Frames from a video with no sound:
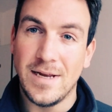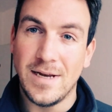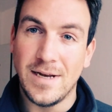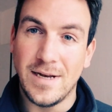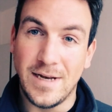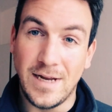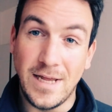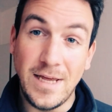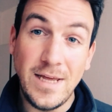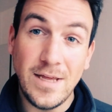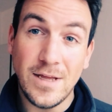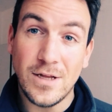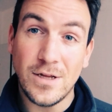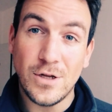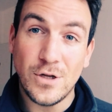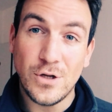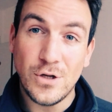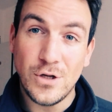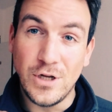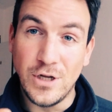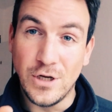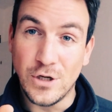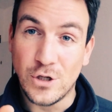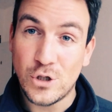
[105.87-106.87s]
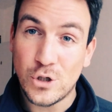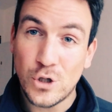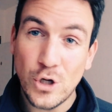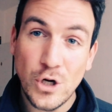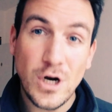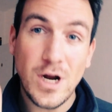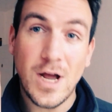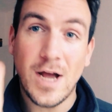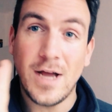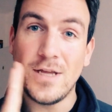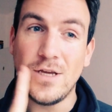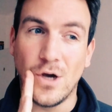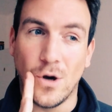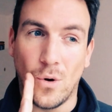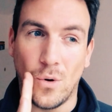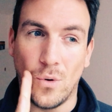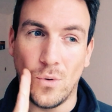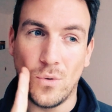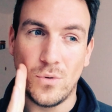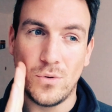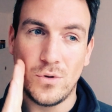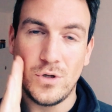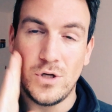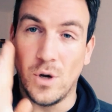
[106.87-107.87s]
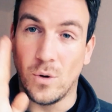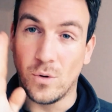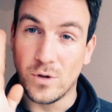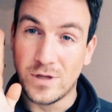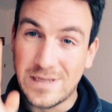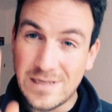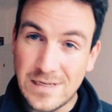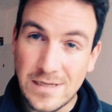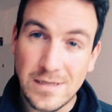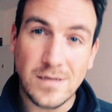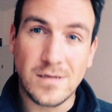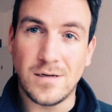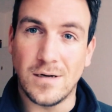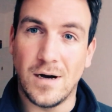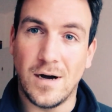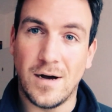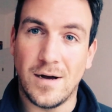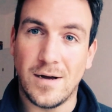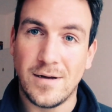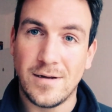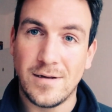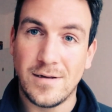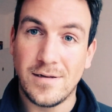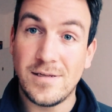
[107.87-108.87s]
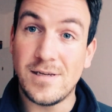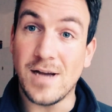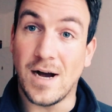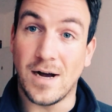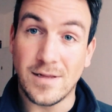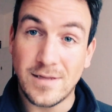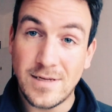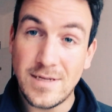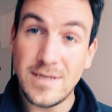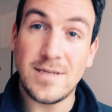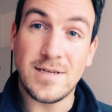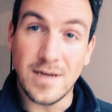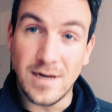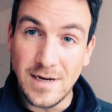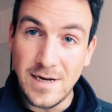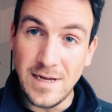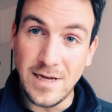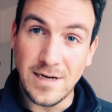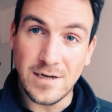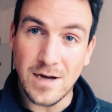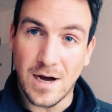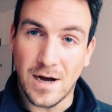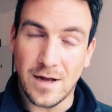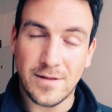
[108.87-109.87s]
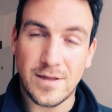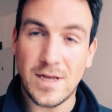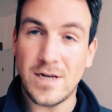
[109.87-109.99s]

你你虽然有有资格讲自己的立场，